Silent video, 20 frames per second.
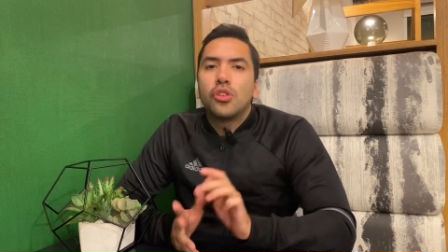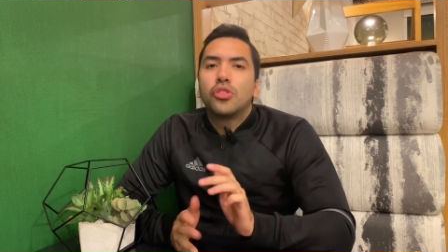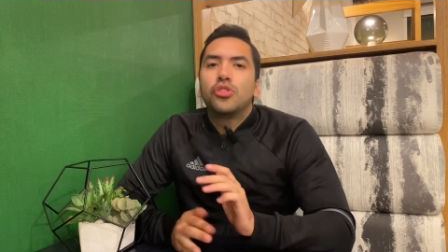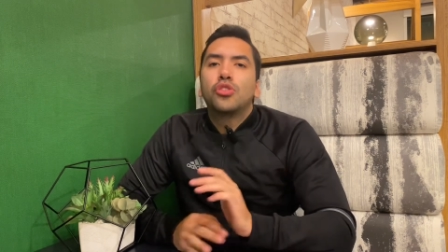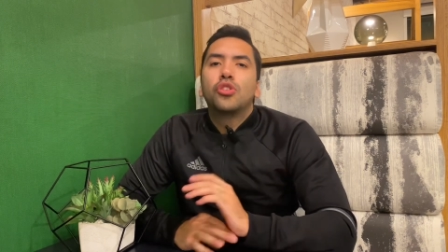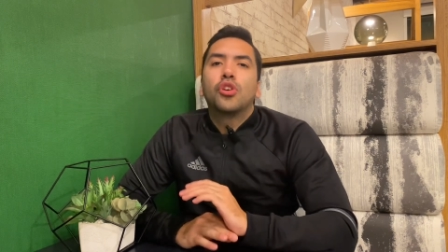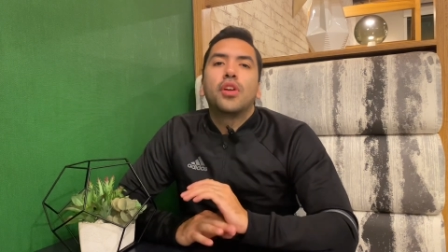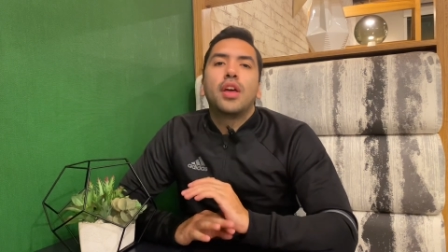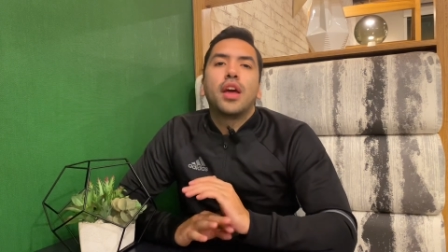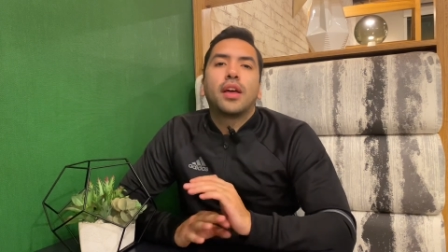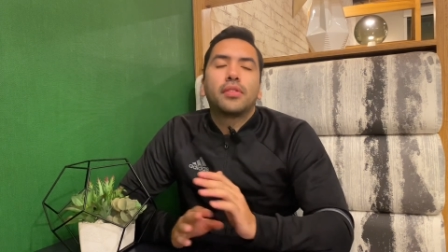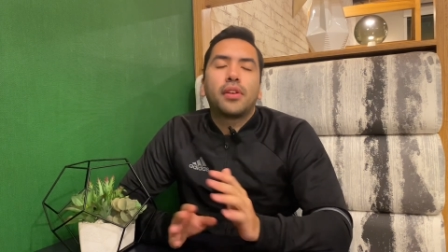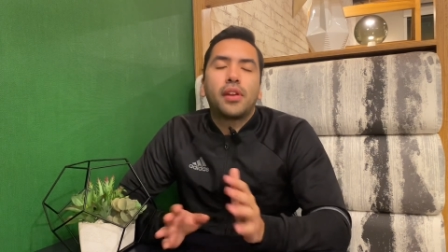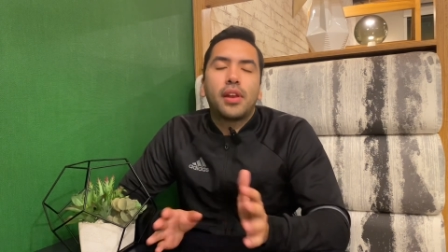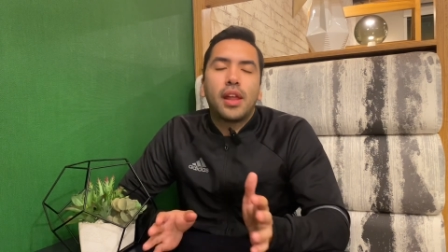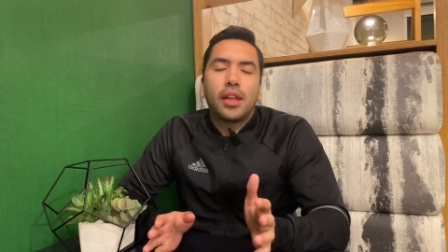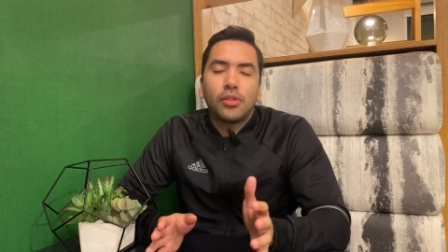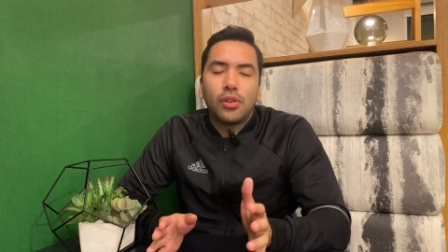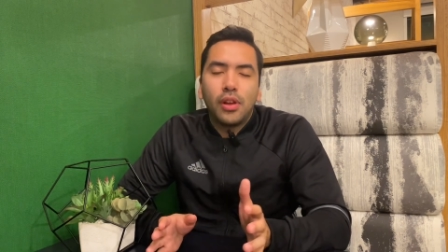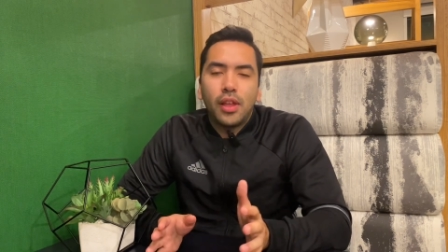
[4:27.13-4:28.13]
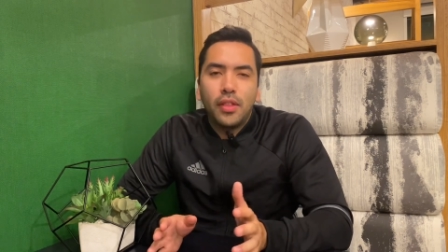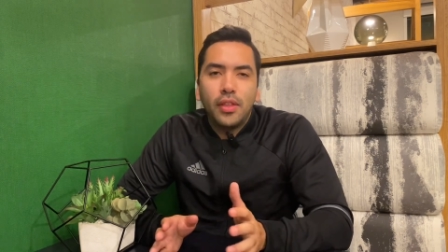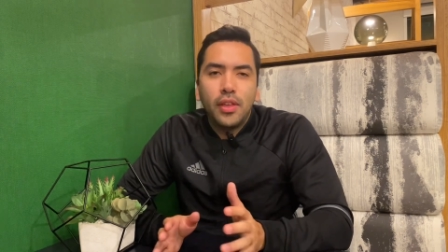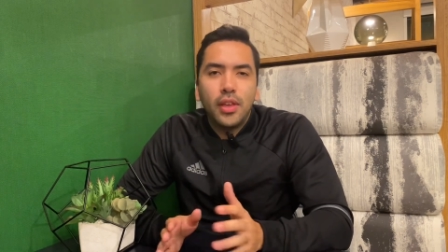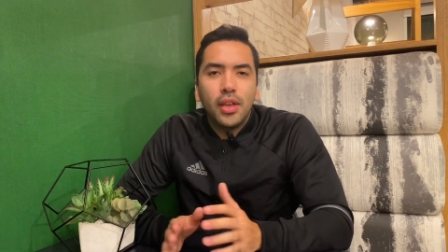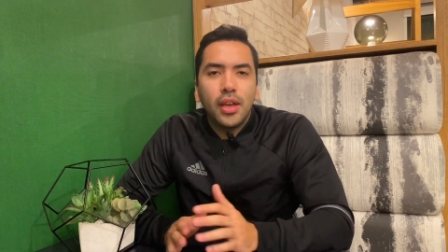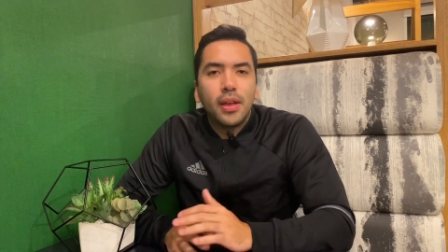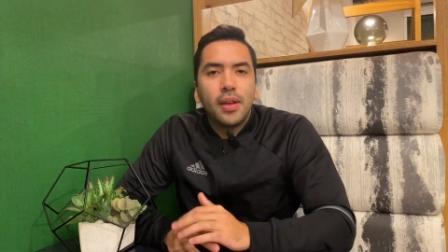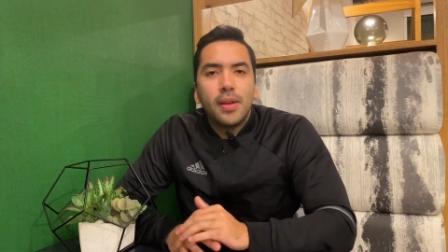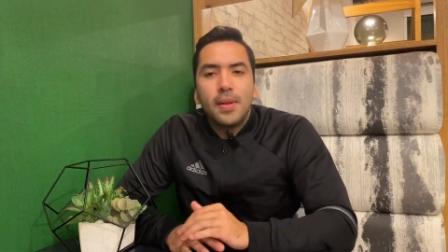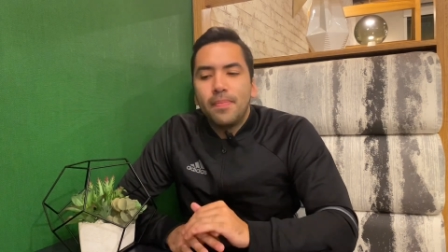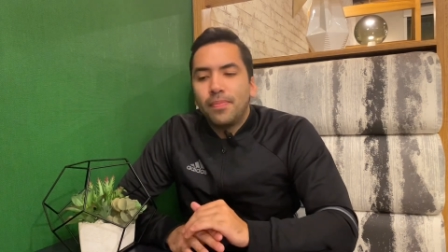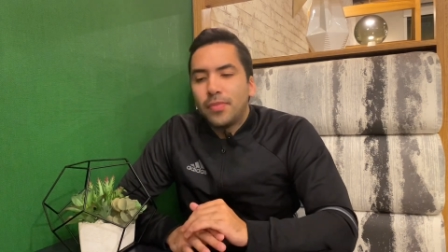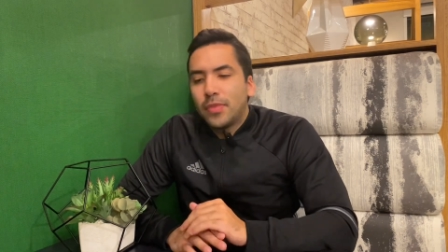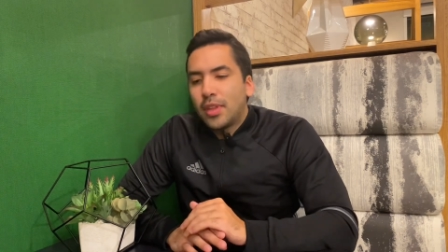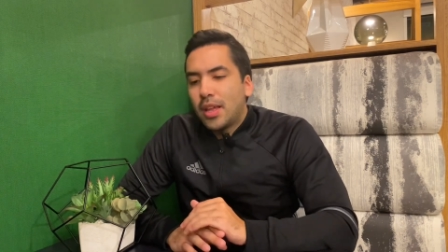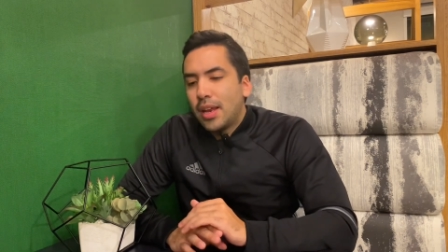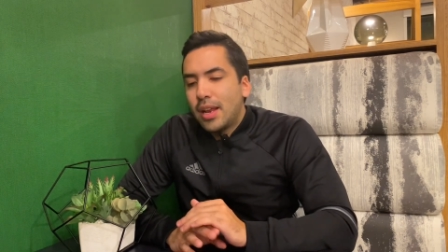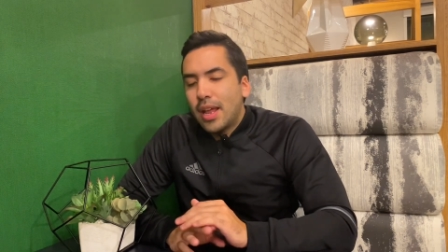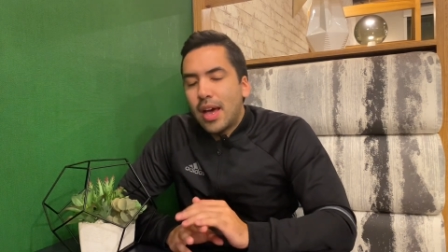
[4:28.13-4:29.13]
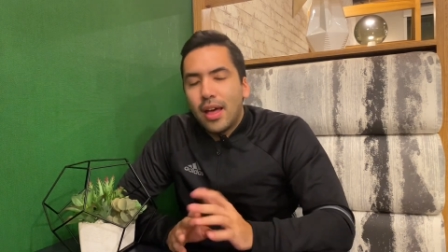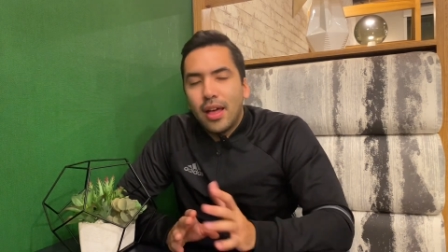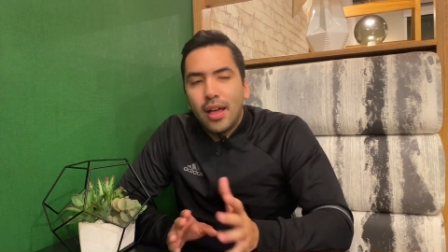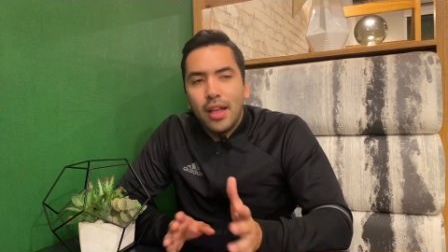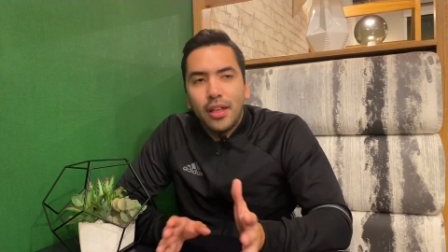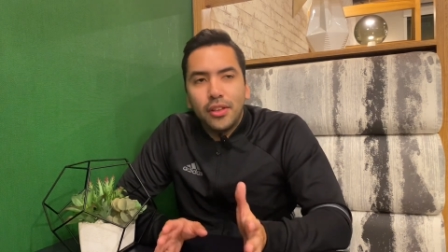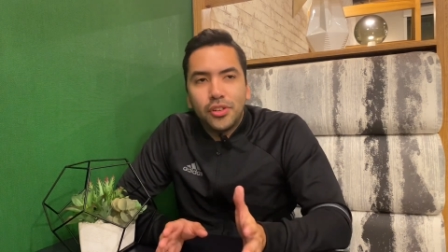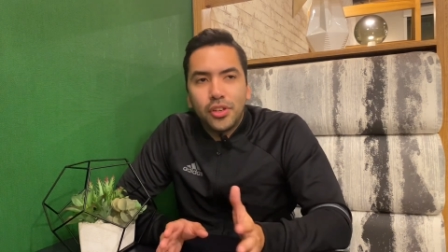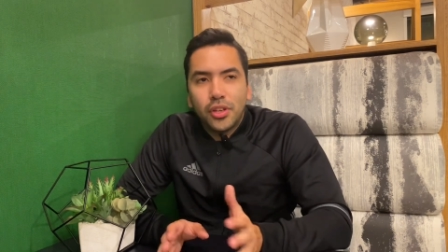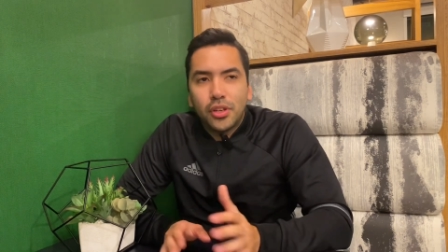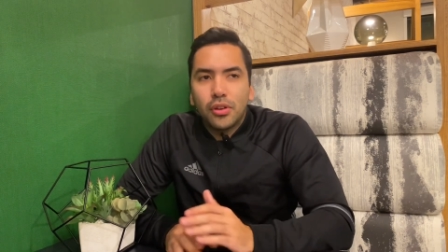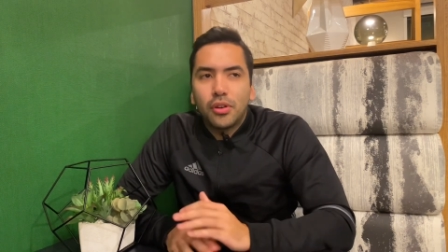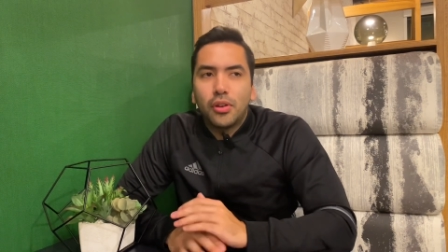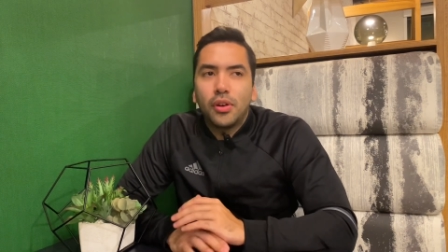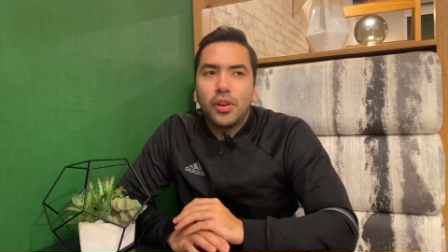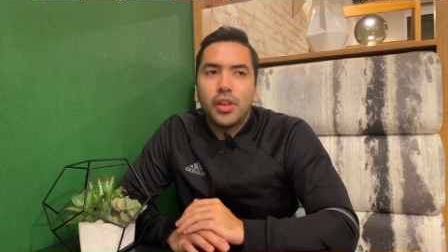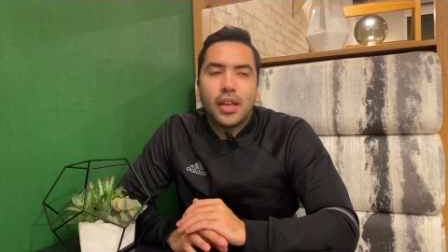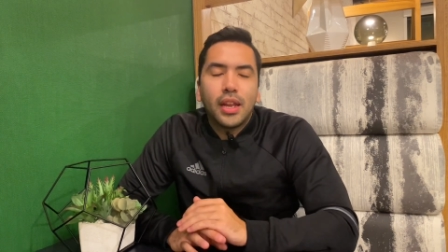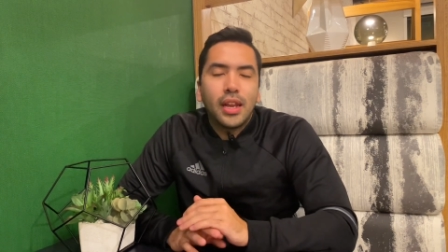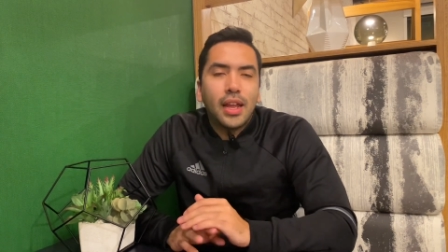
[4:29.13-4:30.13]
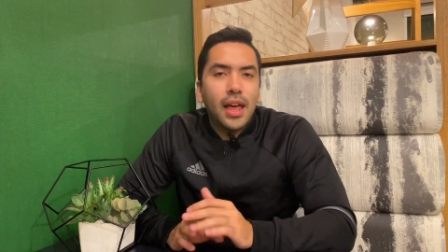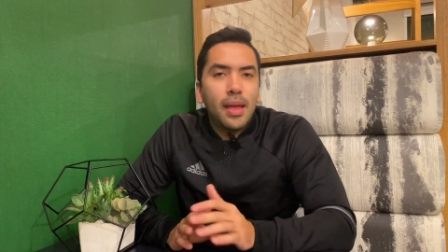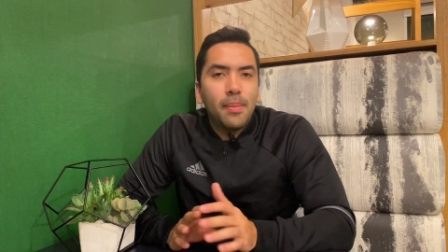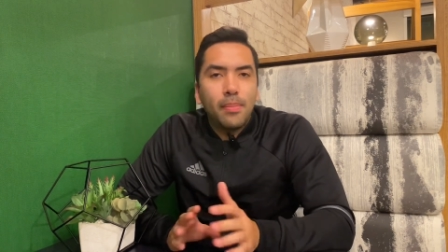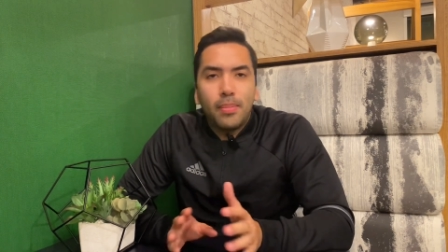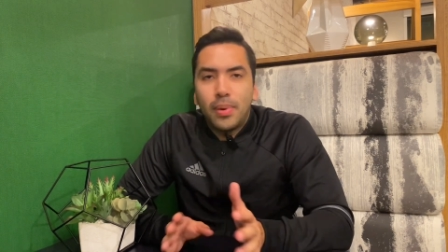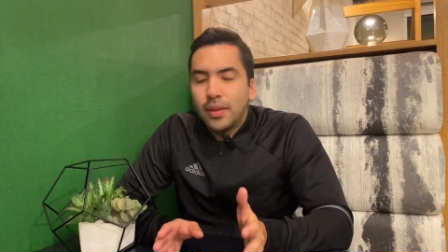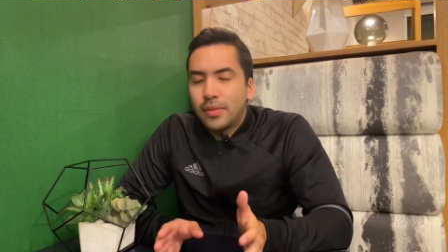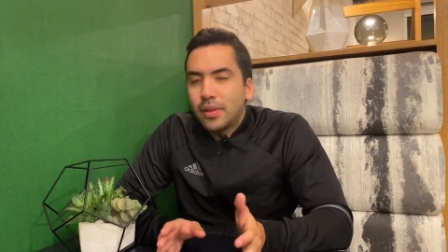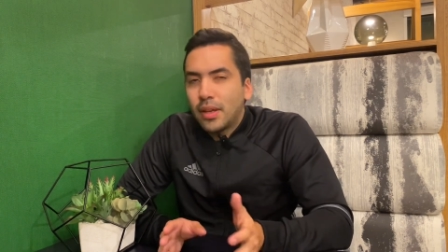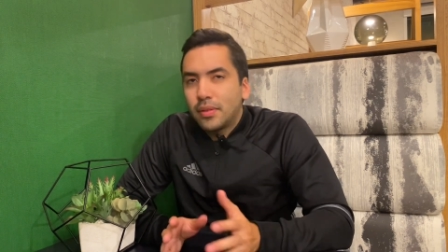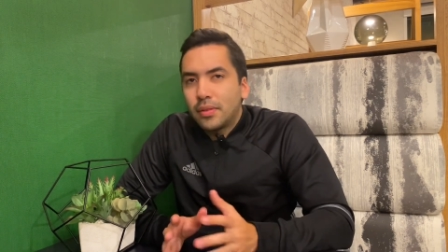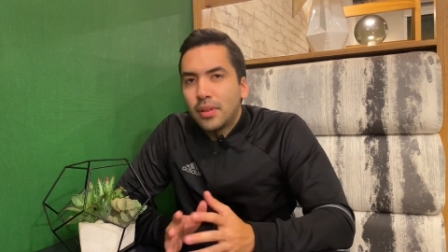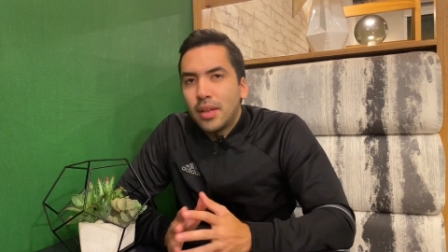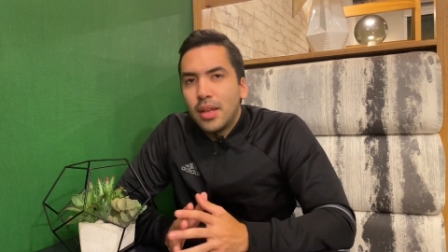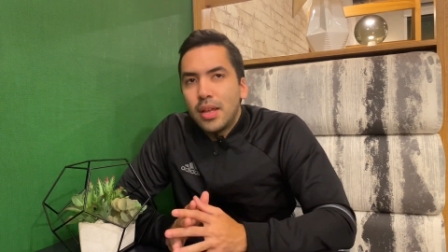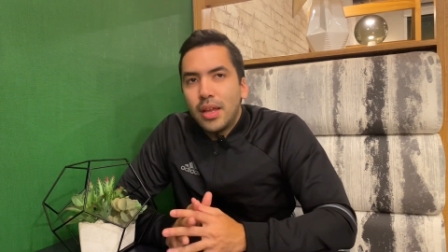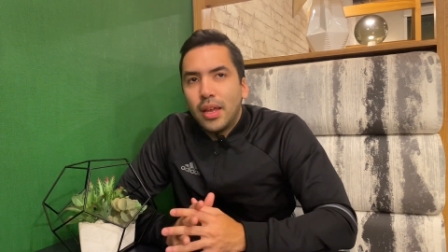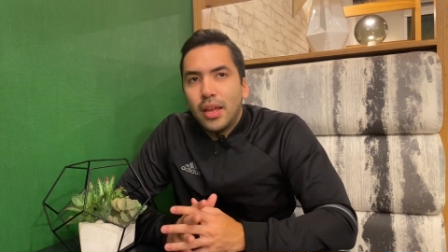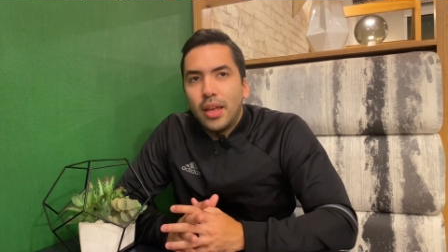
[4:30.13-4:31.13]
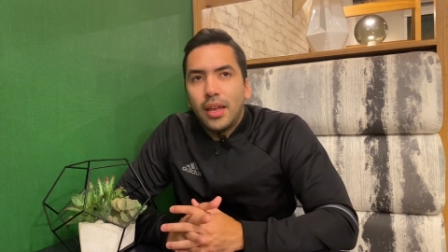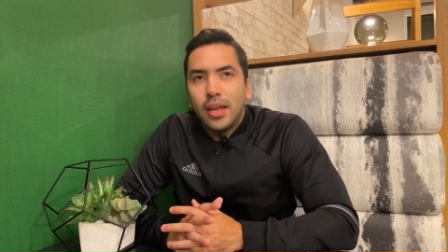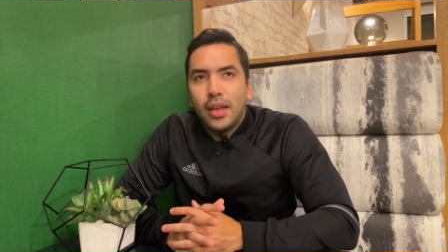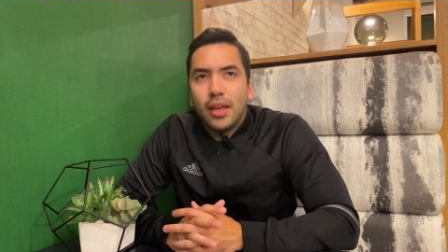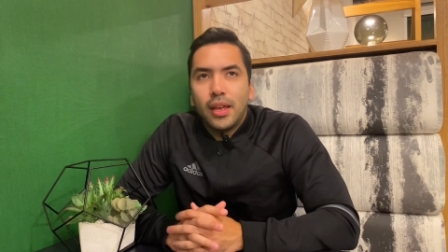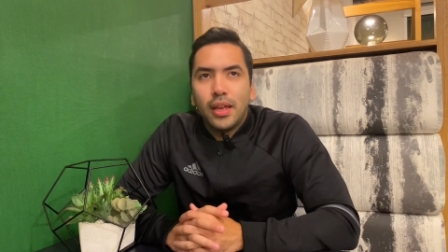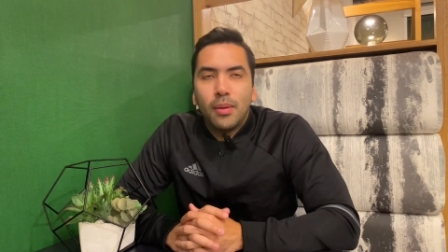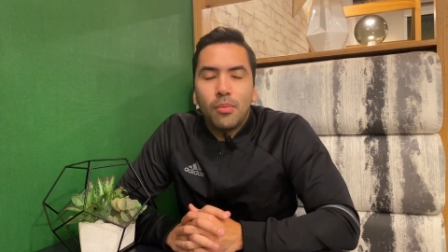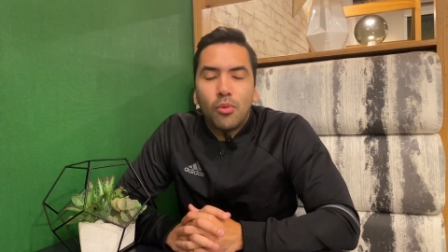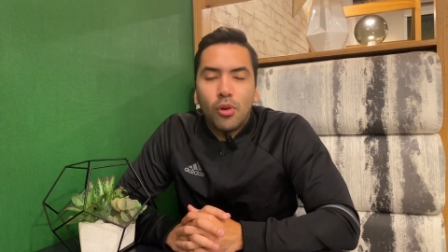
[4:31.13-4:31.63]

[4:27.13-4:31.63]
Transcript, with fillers: Yo desde hace rato les dije, que nada de Chicoin, que nada de empresas eh,